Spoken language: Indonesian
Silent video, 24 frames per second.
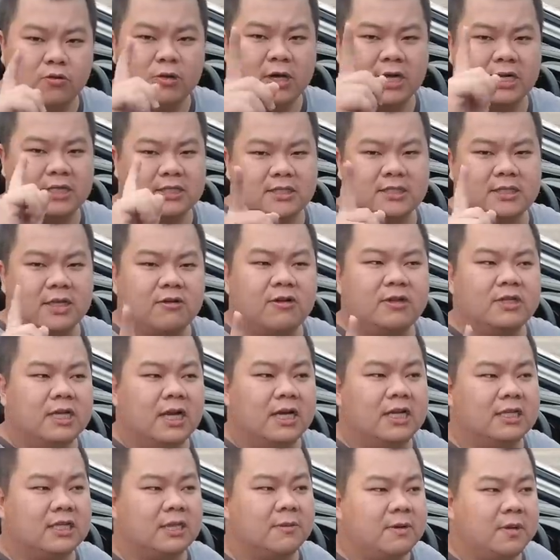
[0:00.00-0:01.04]
garasi saya udah
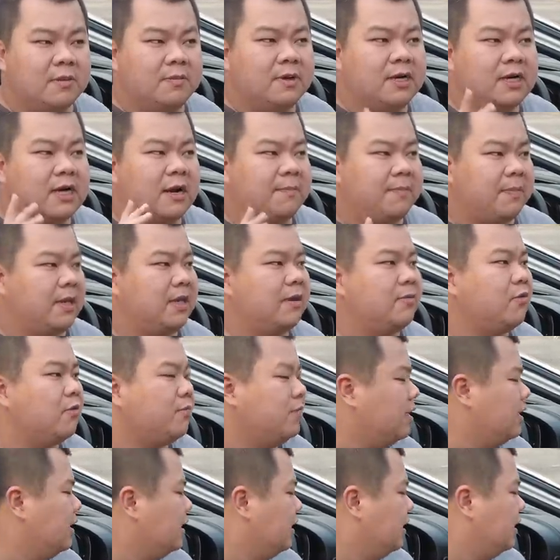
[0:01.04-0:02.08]
jadi, saya benar-benar rapiin
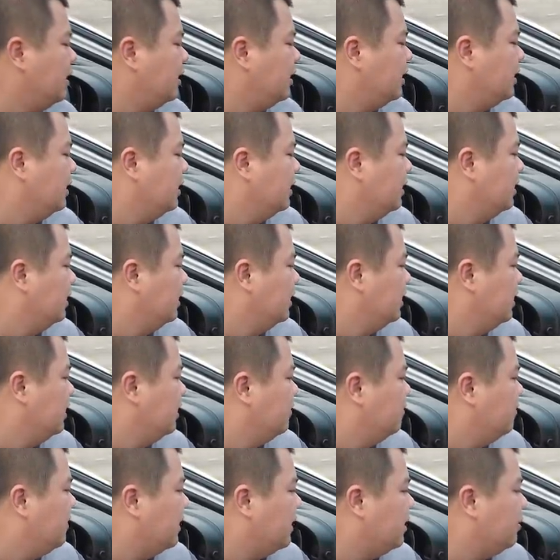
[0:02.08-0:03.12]
mobil ini.
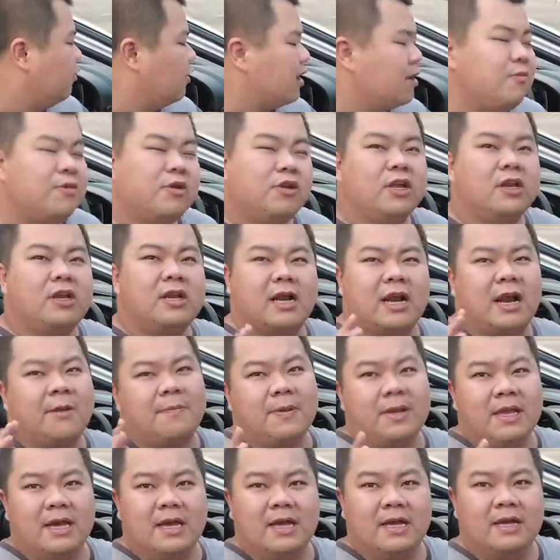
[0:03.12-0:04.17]
Bagi orang mungkin udah
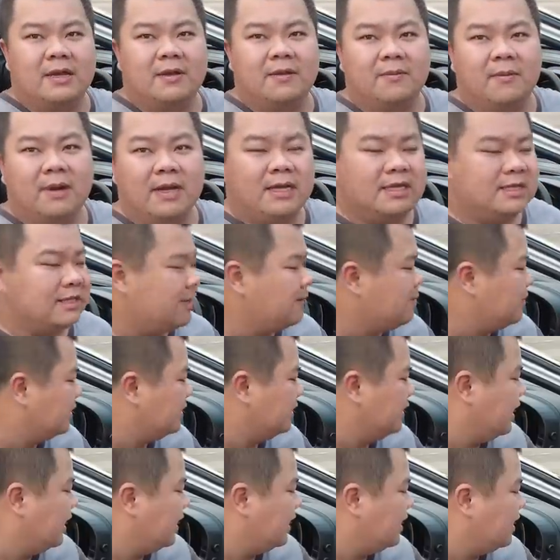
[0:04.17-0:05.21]
rapi ya, bagi saya
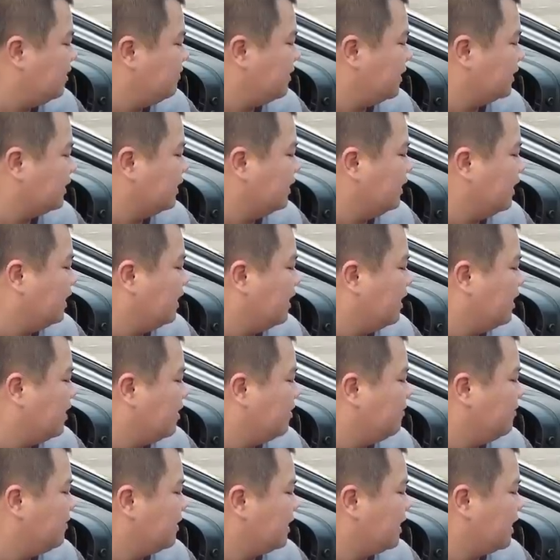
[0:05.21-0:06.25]
masih gak enak di mata nih ada
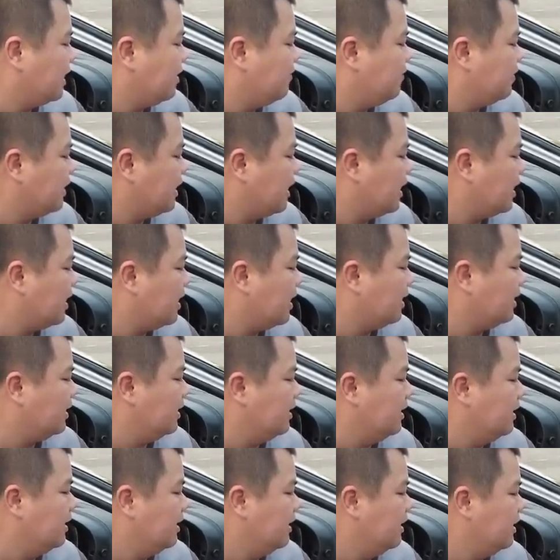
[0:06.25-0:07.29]
yang berkarat-berkarat.
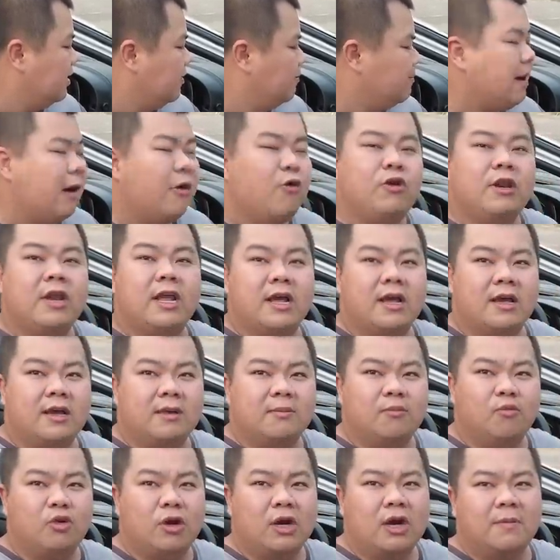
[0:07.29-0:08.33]
Hmm. Bautnya,
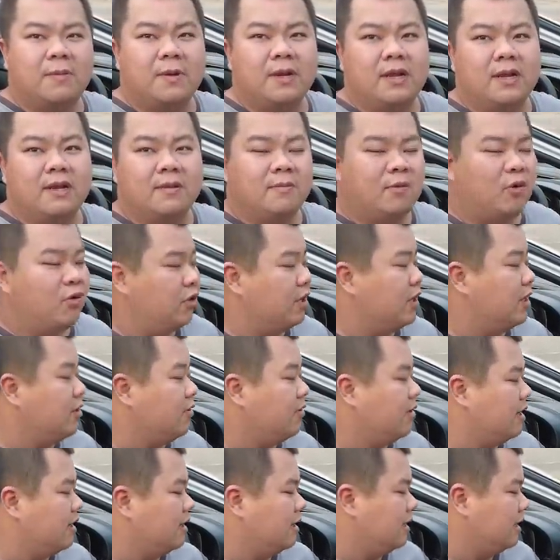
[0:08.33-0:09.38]
bukan apanya, bautnya, bautnya
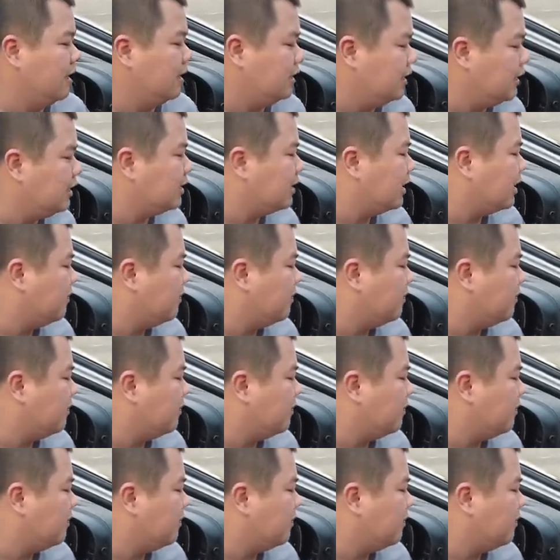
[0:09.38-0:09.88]
doang. Nanti kita